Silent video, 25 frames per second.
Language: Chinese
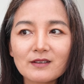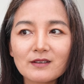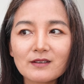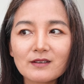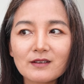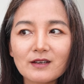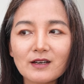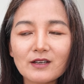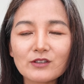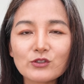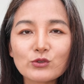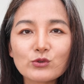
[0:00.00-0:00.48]

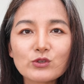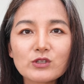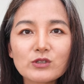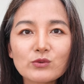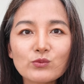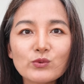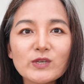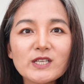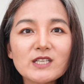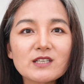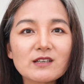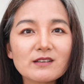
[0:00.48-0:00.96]
啊，就是
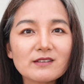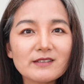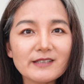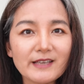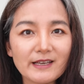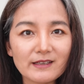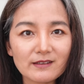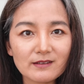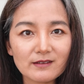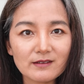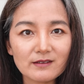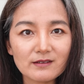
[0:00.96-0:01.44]
未成
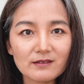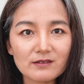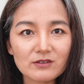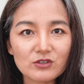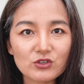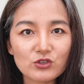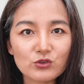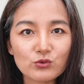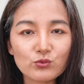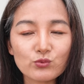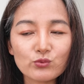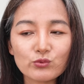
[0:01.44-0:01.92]
年的
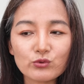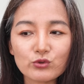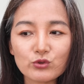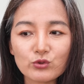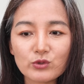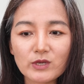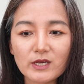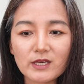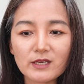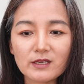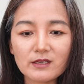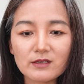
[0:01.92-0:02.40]
十五
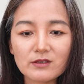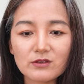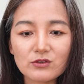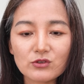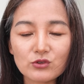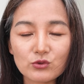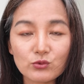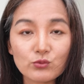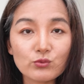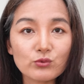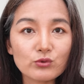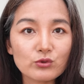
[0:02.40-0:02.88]
岁
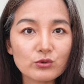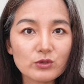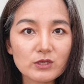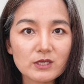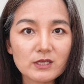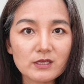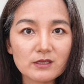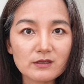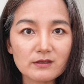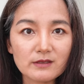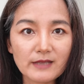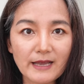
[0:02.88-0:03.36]
十五岁
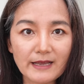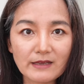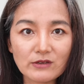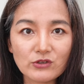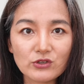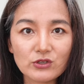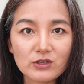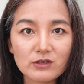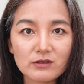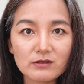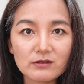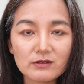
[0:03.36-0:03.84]
的男
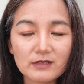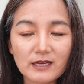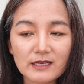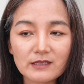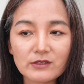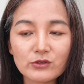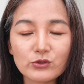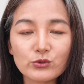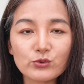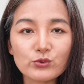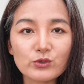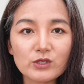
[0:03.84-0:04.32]
生，他的
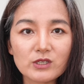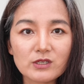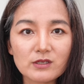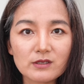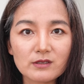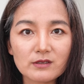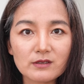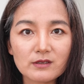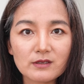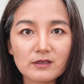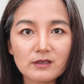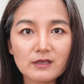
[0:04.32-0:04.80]
学
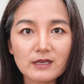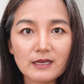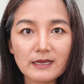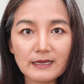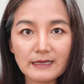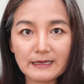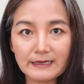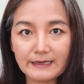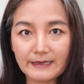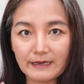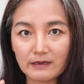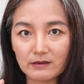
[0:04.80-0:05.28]
生
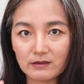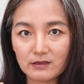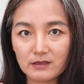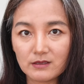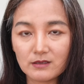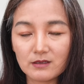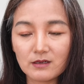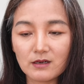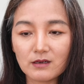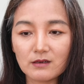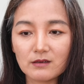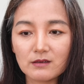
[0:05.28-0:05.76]
两
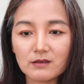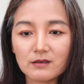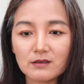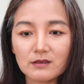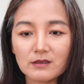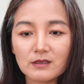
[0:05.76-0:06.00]
个。